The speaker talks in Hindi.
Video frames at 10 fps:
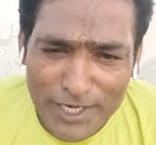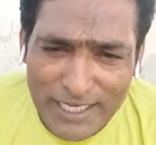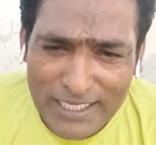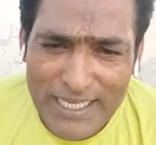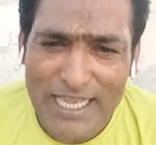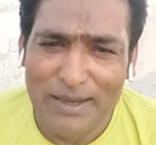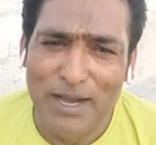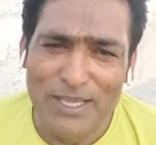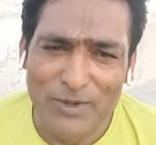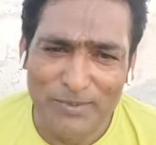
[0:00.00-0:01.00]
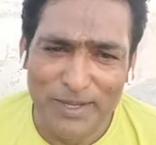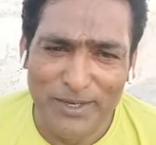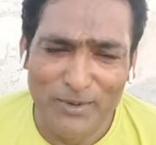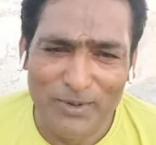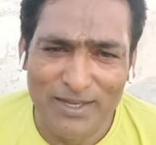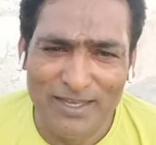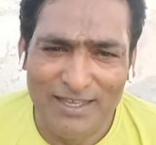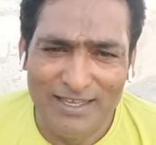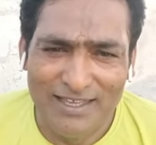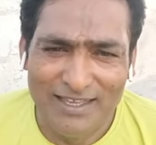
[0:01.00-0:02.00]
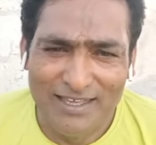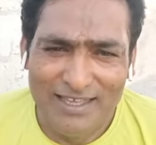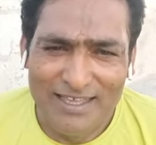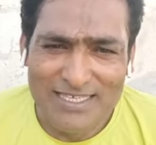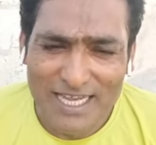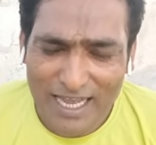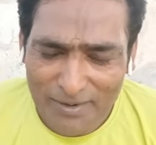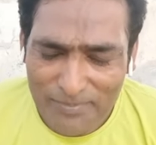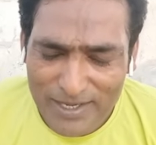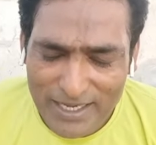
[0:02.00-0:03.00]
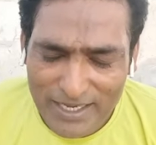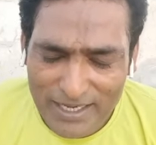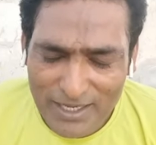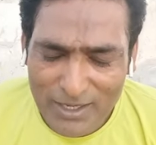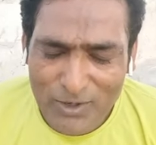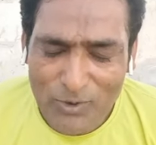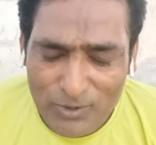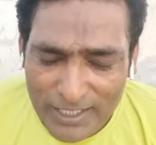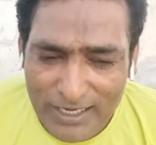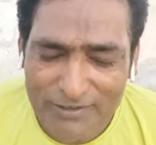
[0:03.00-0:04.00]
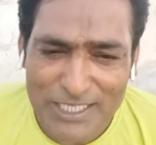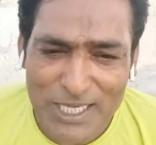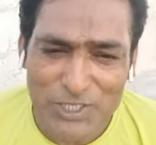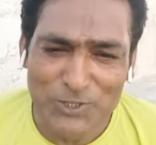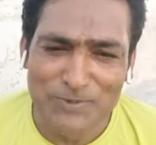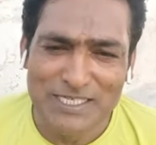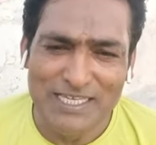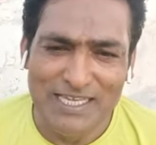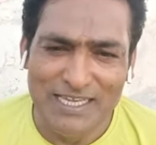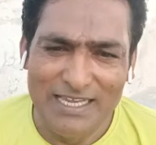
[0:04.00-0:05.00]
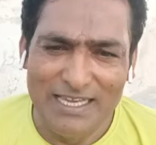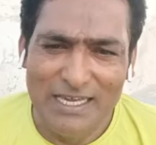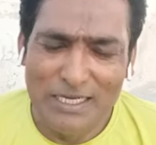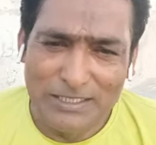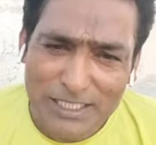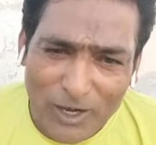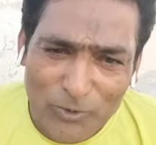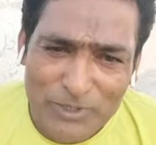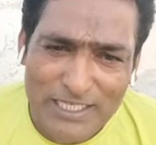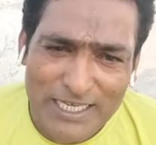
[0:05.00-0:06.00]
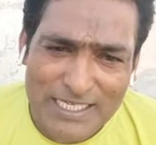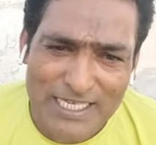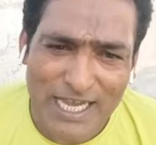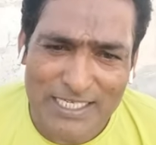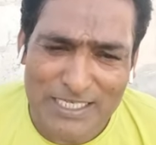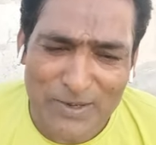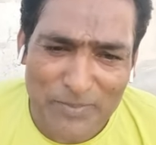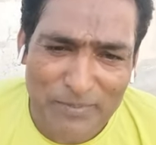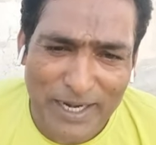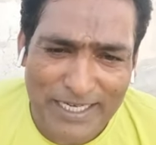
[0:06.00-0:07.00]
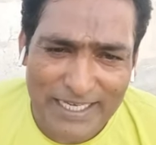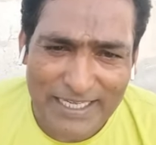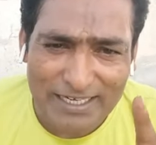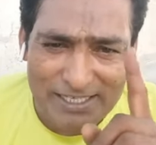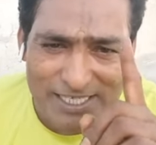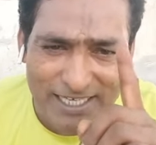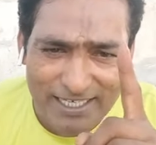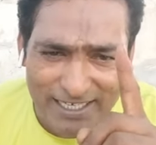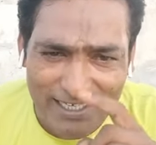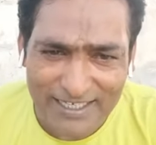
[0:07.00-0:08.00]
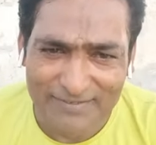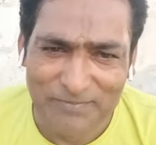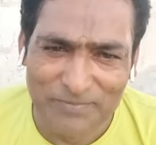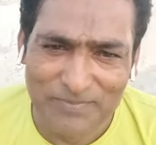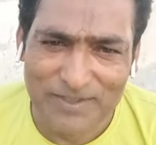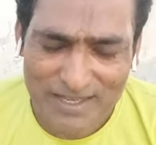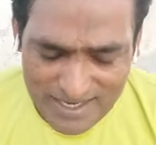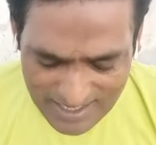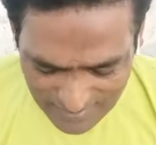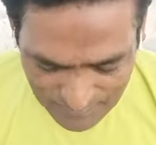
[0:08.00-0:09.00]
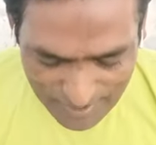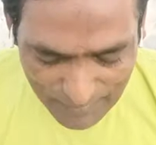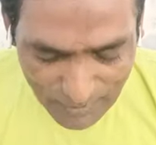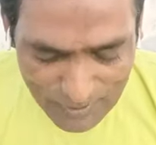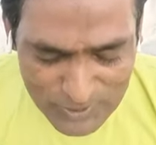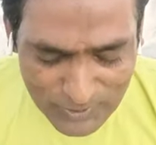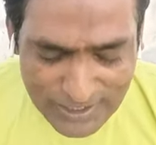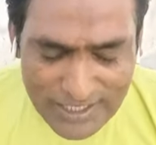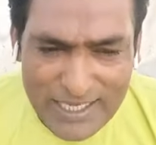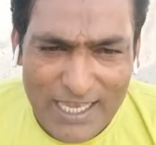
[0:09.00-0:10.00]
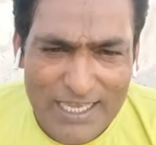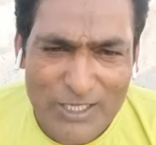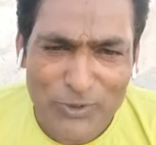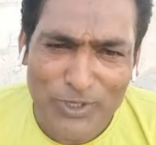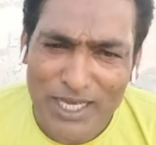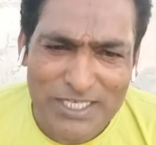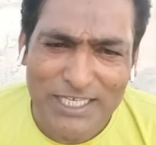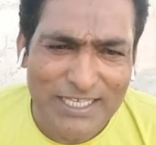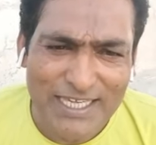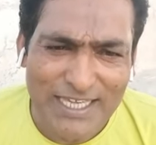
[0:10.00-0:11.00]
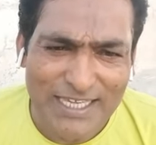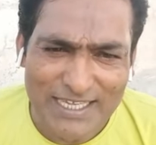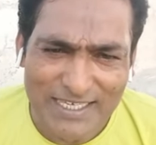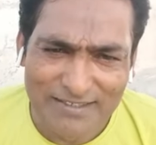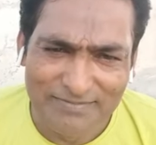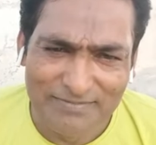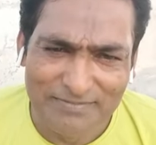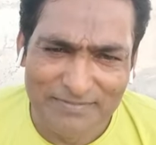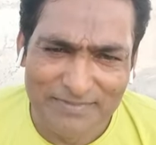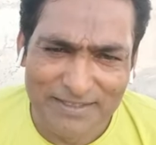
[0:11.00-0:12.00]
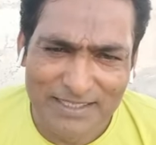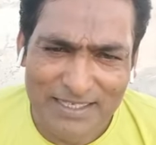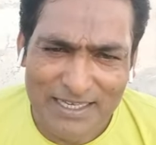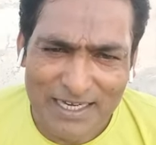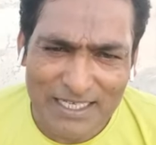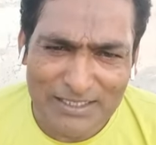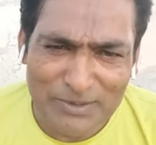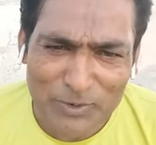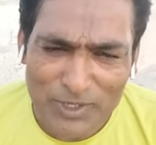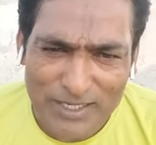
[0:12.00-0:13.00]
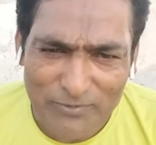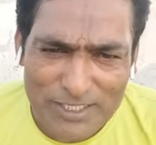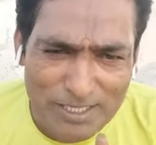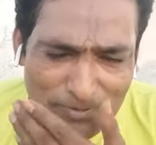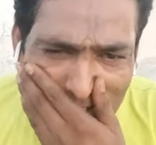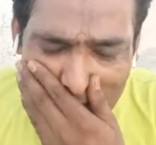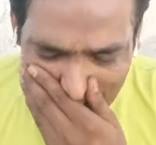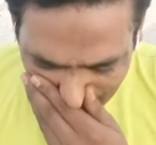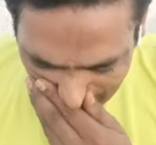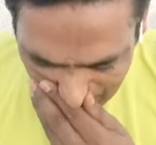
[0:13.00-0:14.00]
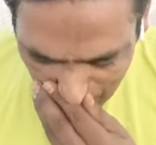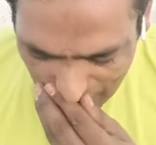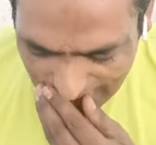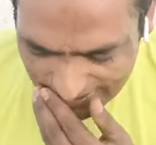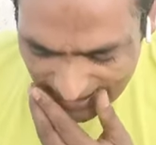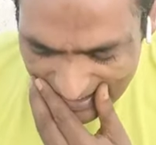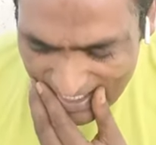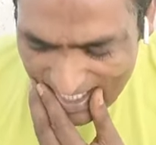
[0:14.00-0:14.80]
नगरी है भाई और बहनों जहाँ पे खुदावंद यीशु मसीह दाऊद के सिंहासन पे बैठ के राज्य करेगा बेबीलोन जो नगरी है ये तो नाश कर दी गई है खत्म हो गई वचन में लिखा फिर दोबारा